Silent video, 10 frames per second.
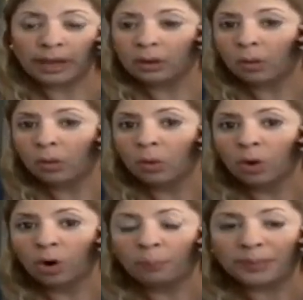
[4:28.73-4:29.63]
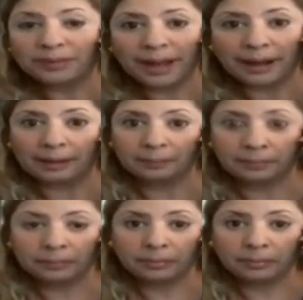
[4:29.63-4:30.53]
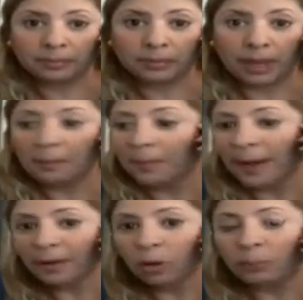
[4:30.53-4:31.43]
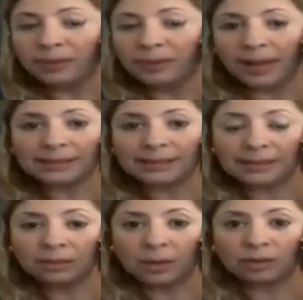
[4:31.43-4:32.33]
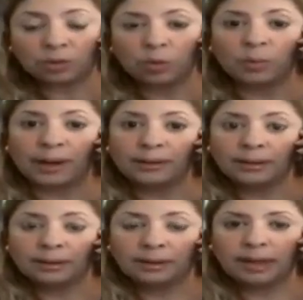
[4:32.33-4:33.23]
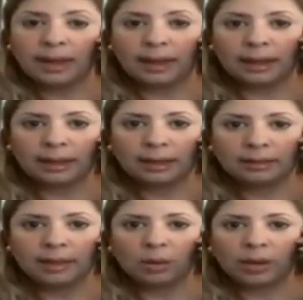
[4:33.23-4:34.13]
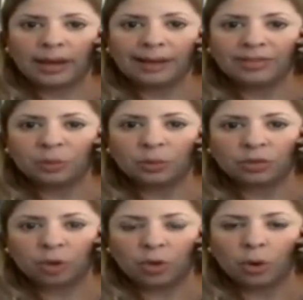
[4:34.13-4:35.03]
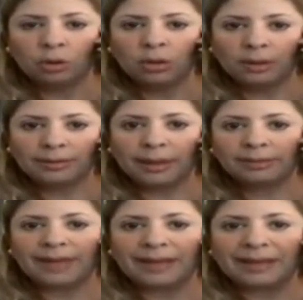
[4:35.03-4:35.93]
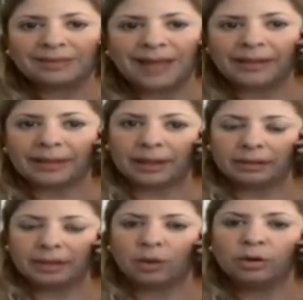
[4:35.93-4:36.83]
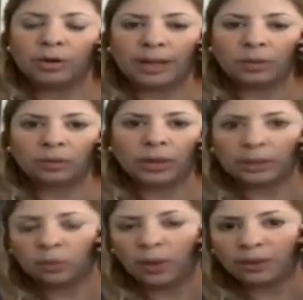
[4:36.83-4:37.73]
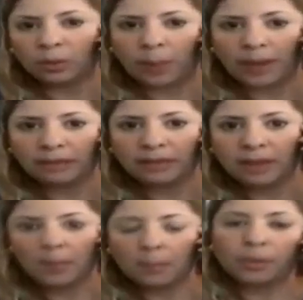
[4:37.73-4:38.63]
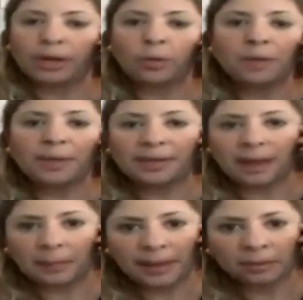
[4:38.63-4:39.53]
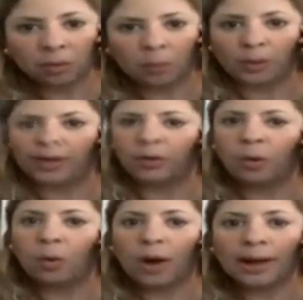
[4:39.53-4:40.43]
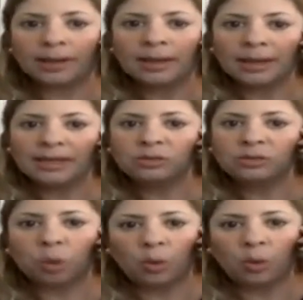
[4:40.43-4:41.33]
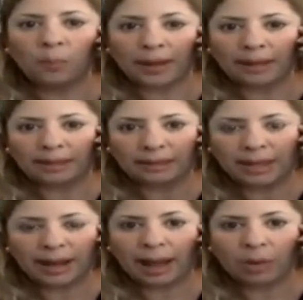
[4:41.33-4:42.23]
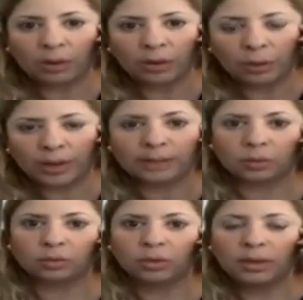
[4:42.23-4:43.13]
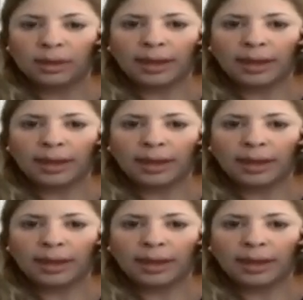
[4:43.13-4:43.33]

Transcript: en un hospital, en varios hospitales haciendo la suma de, lo que es la situación sanitaria de los neonatos en nuestro país, porque no hay medicamentos, porque no hay insumos para atender a los neonatos.